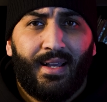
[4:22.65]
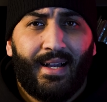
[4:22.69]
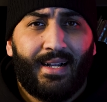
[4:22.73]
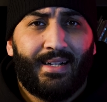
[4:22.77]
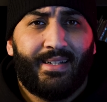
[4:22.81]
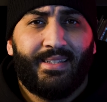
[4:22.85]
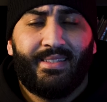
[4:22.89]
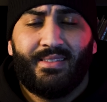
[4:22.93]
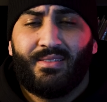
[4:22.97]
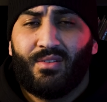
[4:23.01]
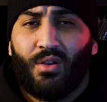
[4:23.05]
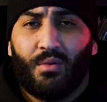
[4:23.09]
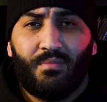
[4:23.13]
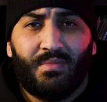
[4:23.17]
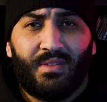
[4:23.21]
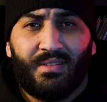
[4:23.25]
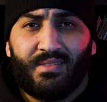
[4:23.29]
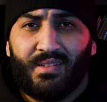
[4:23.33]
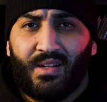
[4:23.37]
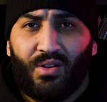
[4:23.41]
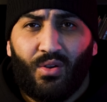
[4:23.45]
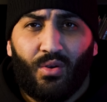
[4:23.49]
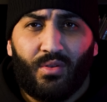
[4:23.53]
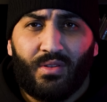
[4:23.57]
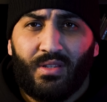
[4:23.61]
Un hit comme
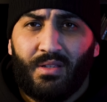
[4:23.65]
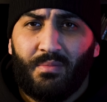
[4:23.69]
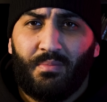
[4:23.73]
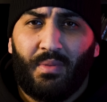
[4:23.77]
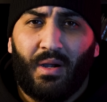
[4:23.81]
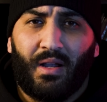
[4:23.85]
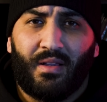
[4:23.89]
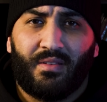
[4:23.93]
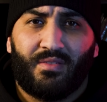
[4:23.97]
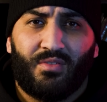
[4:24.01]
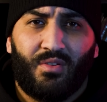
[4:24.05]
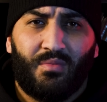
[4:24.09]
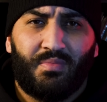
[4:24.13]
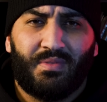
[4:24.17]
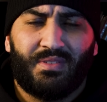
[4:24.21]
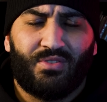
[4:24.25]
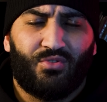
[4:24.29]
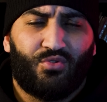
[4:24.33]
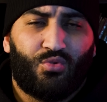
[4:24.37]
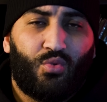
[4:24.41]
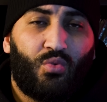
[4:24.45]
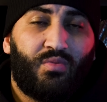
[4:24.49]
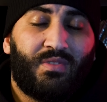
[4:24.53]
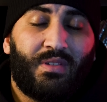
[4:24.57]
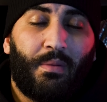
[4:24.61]
Désaccordé par exemple,
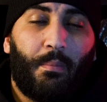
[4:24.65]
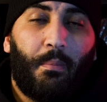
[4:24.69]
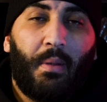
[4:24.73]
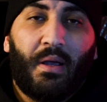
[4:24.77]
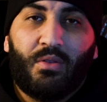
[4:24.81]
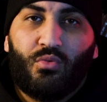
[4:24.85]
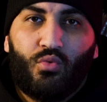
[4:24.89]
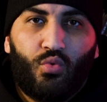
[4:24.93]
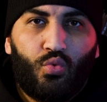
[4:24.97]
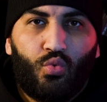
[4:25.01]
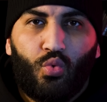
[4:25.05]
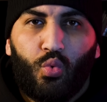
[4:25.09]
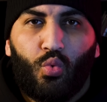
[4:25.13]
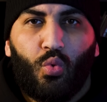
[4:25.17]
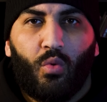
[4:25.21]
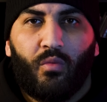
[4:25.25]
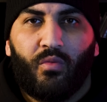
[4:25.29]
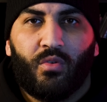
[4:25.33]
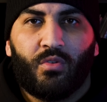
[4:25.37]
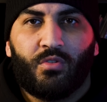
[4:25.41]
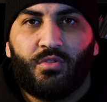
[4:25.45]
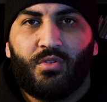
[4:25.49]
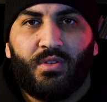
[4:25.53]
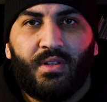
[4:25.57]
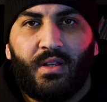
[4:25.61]
je trouve c'est pas du tout
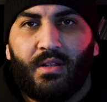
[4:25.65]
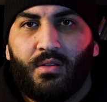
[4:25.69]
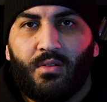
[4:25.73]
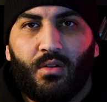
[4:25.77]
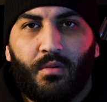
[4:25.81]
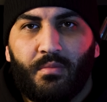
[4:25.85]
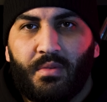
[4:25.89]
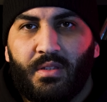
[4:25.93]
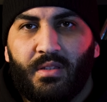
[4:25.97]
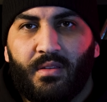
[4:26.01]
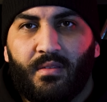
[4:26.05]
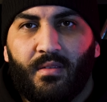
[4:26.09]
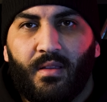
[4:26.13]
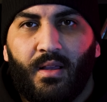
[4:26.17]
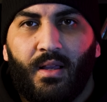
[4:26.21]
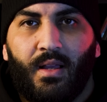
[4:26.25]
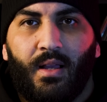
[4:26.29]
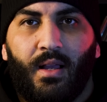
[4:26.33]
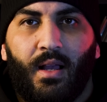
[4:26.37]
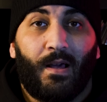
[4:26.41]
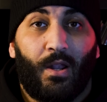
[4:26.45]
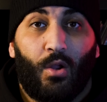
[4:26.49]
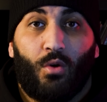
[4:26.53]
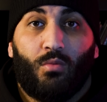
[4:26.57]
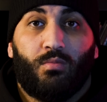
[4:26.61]
conventionnel comme hit.
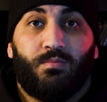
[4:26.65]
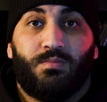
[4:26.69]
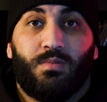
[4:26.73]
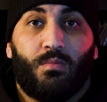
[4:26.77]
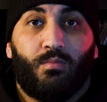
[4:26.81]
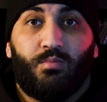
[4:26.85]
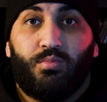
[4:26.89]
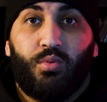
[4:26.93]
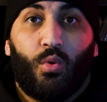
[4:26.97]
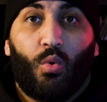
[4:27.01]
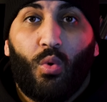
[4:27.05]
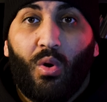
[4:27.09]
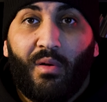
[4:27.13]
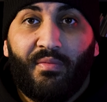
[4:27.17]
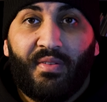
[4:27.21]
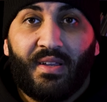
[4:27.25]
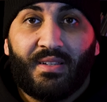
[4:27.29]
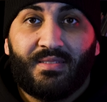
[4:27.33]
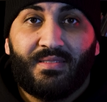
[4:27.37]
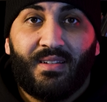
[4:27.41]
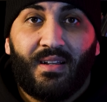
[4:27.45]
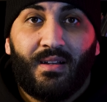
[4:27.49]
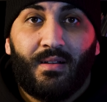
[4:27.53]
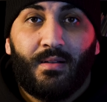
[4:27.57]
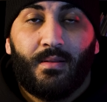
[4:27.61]
Alors pourquoi
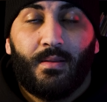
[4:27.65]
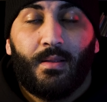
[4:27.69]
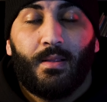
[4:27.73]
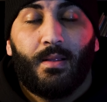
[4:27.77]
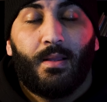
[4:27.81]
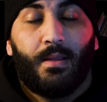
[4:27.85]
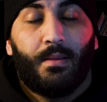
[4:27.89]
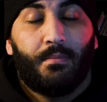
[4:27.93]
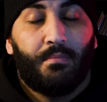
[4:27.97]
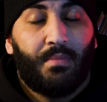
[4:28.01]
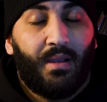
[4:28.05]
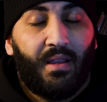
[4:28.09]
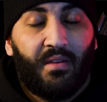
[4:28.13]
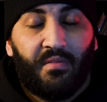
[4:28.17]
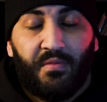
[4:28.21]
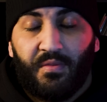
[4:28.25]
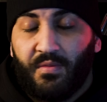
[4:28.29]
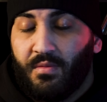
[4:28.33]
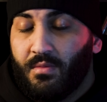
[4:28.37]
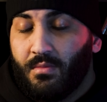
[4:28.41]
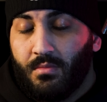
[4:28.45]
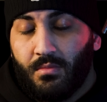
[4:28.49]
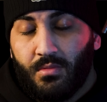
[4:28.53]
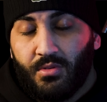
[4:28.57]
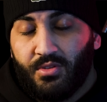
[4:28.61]
faire ça
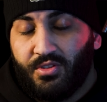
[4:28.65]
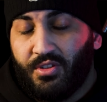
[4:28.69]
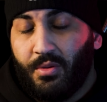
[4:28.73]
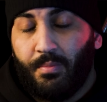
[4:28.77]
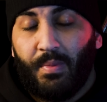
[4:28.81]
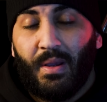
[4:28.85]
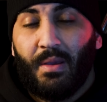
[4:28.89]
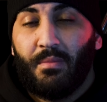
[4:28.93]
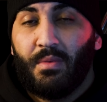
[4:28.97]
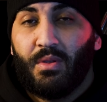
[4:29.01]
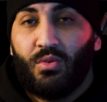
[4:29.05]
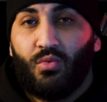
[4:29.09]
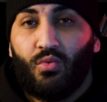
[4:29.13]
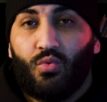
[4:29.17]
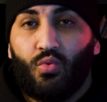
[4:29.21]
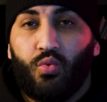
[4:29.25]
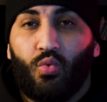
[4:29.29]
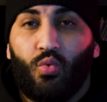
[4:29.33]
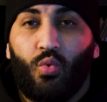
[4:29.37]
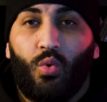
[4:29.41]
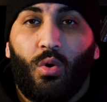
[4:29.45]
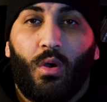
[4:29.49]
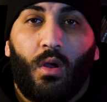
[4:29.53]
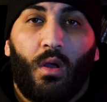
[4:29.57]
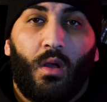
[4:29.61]
Bref, j'ai pas aimé du
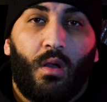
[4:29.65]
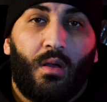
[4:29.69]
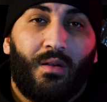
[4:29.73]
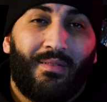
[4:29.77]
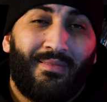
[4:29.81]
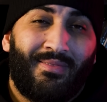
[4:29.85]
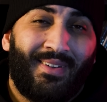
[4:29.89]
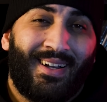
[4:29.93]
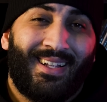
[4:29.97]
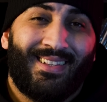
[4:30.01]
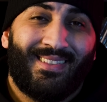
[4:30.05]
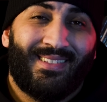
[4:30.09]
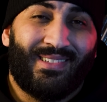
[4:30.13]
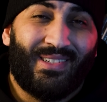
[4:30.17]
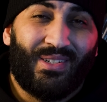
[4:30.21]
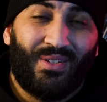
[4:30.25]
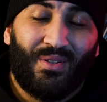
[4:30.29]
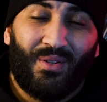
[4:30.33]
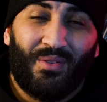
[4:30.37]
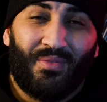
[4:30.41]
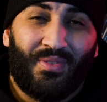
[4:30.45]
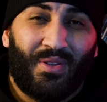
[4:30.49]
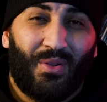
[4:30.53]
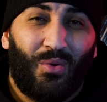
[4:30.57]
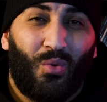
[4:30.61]
tout. Vald,
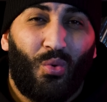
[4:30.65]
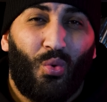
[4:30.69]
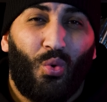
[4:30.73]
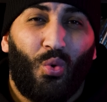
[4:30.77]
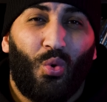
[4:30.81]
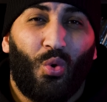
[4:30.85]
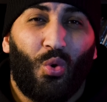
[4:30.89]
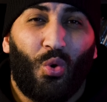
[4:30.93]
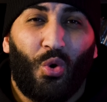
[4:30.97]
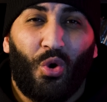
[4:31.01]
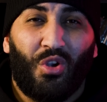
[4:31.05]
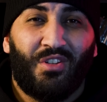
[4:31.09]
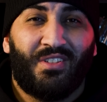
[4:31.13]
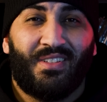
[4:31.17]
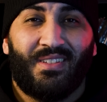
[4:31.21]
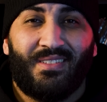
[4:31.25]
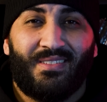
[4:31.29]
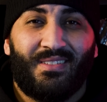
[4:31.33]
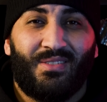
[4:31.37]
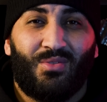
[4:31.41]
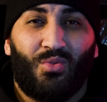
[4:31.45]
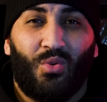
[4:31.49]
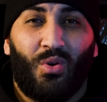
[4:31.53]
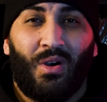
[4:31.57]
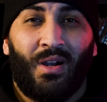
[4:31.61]
euh, frérot,
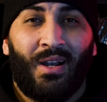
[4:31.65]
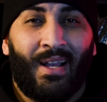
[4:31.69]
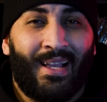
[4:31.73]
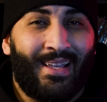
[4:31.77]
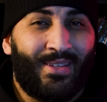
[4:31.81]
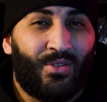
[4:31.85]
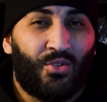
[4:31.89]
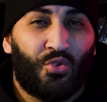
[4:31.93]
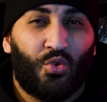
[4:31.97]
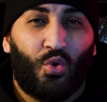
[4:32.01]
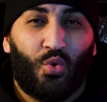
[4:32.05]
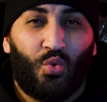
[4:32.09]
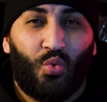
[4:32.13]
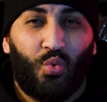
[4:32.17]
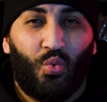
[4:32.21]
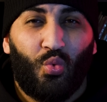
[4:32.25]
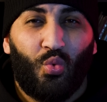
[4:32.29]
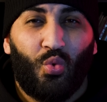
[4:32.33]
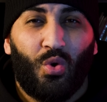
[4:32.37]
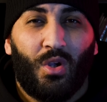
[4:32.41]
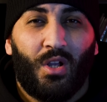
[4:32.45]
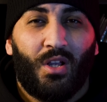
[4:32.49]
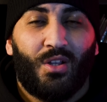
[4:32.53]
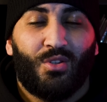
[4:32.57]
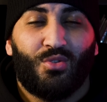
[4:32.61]
ressaisis-toi et
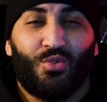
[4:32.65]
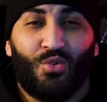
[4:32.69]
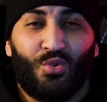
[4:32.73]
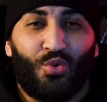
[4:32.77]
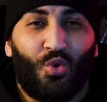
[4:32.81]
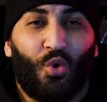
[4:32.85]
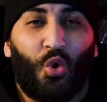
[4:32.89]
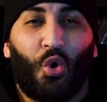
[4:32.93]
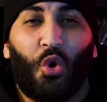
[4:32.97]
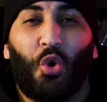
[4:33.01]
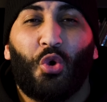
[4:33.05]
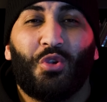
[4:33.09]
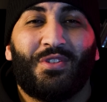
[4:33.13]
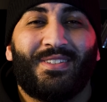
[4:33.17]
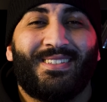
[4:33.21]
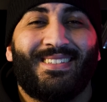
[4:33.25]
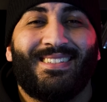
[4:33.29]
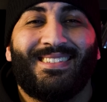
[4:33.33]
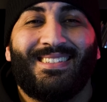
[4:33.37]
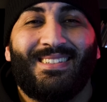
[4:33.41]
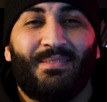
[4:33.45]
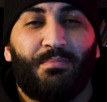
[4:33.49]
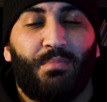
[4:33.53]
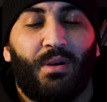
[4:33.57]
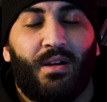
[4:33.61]
surtout, ne te
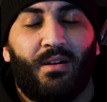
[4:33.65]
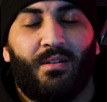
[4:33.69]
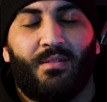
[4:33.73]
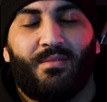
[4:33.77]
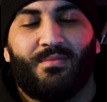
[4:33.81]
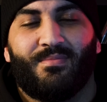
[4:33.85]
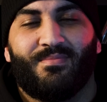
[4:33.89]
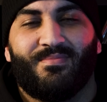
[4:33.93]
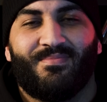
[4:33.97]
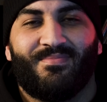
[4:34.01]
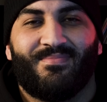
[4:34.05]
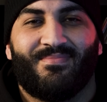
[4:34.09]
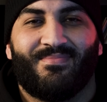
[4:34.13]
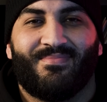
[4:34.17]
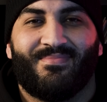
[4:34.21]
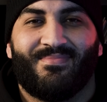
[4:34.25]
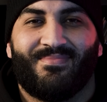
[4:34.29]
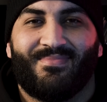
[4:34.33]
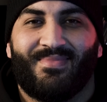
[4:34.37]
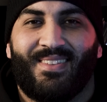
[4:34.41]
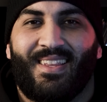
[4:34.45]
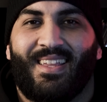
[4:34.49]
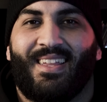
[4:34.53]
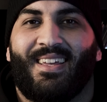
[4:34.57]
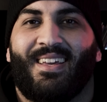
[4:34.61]
ressaisis pas
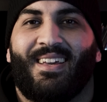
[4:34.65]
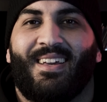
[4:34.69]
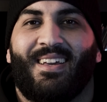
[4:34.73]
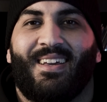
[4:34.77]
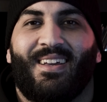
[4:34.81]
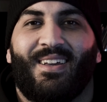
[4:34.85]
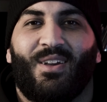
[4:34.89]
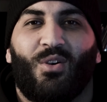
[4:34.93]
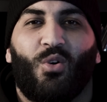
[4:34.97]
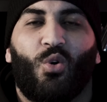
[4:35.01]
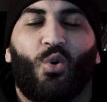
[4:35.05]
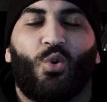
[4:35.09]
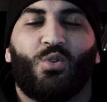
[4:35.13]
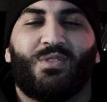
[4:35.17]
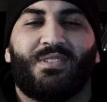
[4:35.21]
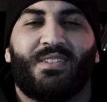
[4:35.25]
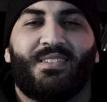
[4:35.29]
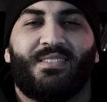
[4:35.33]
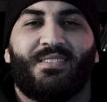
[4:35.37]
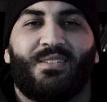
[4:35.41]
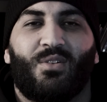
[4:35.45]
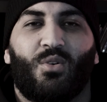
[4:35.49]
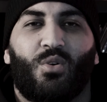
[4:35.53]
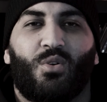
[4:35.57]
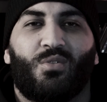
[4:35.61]

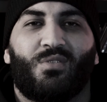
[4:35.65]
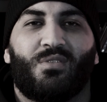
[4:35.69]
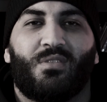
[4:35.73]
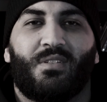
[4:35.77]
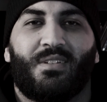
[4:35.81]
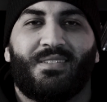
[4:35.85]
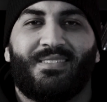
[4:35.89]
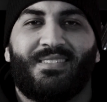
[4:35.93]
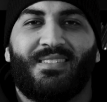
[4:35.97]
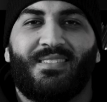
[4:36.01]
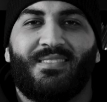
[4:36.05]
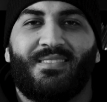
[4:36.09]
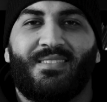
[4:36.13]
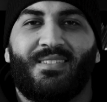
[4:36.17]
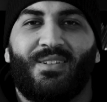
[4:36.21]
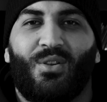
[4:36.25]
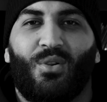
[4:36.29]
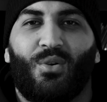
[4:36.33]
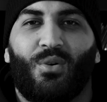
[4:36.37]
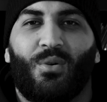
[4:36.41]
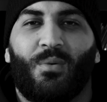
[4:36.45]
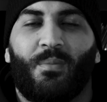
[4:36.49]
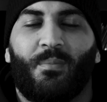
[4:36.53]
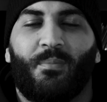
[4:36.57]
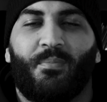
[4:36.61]
ressaisis,
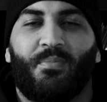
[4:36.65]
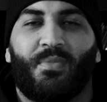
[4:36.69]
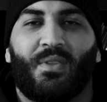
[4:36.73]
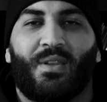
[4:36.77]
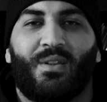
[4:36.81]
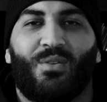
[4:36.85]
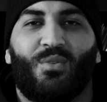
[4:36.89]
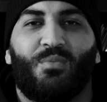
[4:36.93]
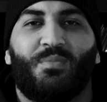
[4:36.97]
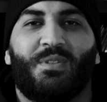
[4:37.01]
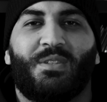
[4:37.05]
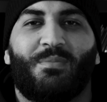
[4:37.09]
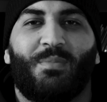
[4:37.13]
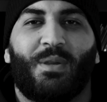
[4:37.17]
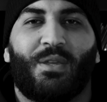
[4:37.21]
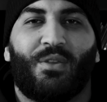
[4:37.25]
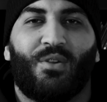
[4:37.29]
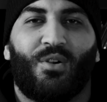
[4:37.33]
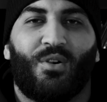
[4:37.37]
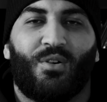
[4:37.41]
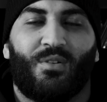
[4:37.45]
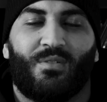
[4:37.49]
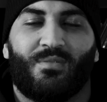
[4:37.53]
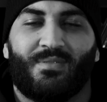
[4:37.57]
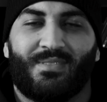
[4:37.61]
le,
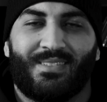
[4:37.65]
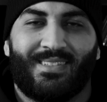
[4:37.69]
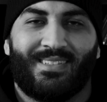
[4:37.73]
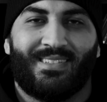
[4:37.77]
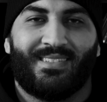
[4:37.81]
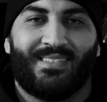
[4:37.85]
beatmaker.